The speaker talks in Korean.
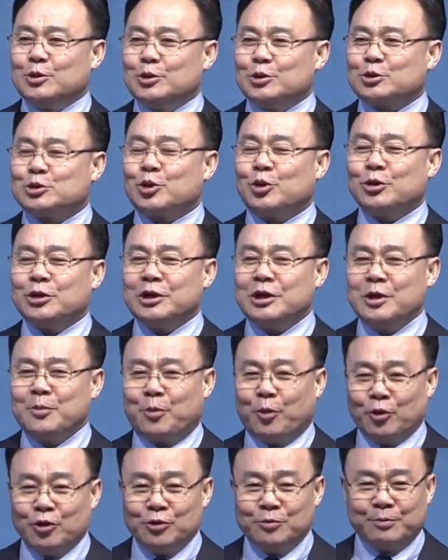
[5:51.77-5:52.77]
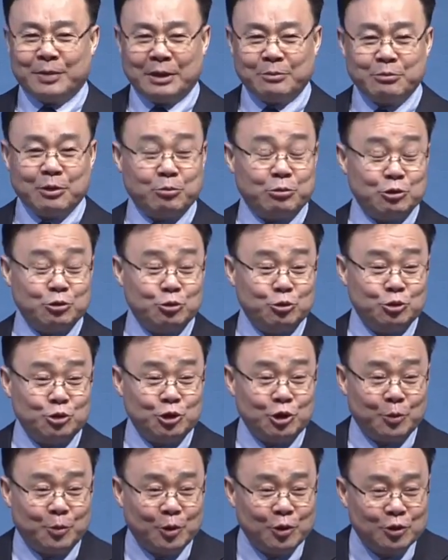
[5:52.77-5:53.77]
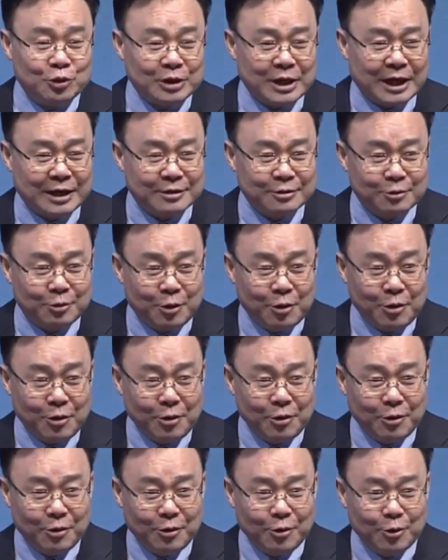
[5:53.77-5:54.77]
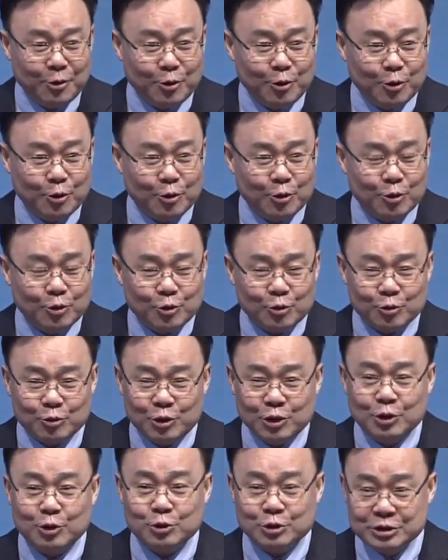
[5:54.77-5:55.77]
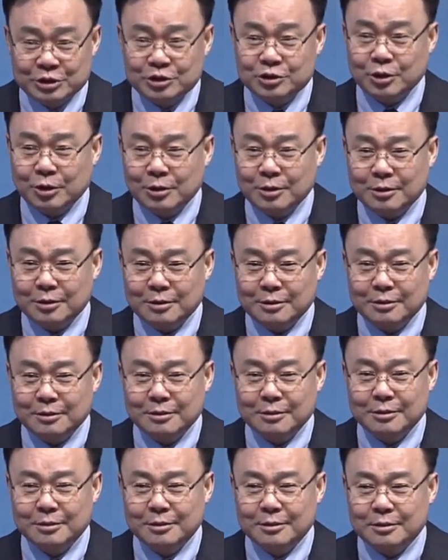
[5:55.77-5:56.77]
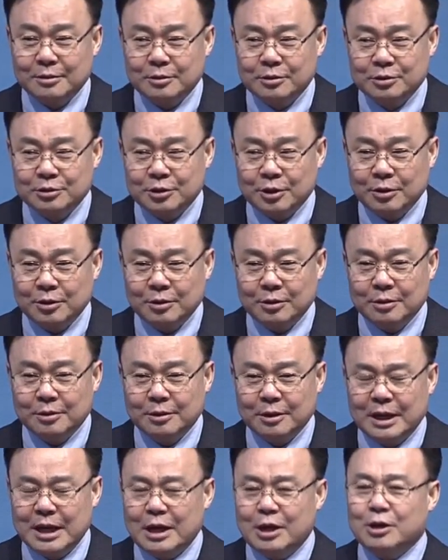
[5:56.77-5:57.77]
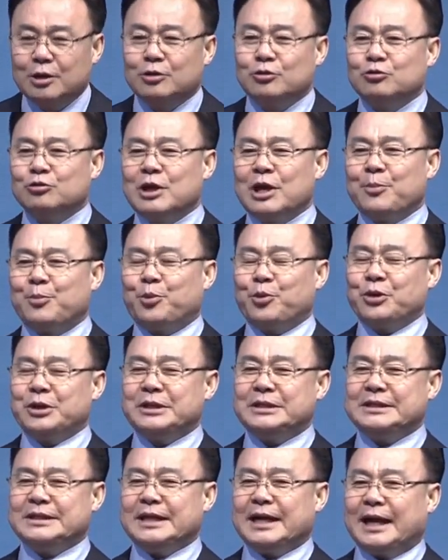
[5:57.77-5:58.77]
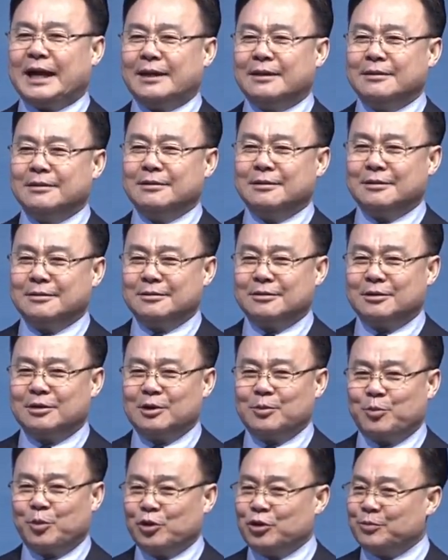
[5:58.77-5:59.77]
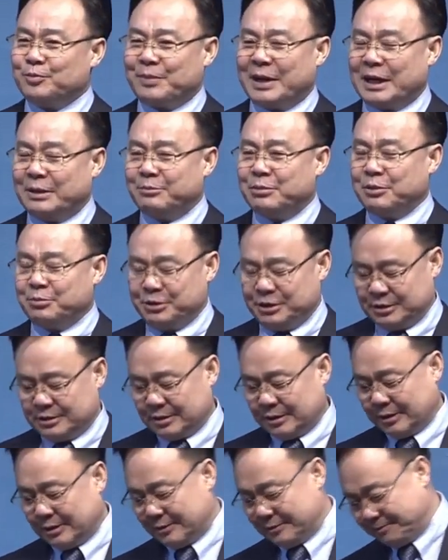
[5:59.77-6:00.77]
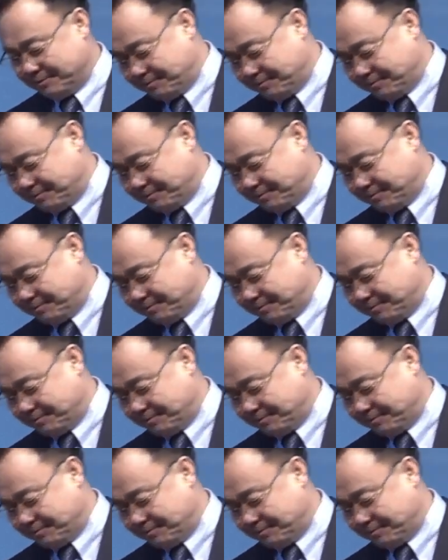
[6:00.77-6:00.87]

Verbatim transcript: 소리를 보는 방법은 눈으로 보는 게 아니고 귀로 듣죠? 그죠? 눈에 보이지 않는 것들을 보는 방법이 있어요.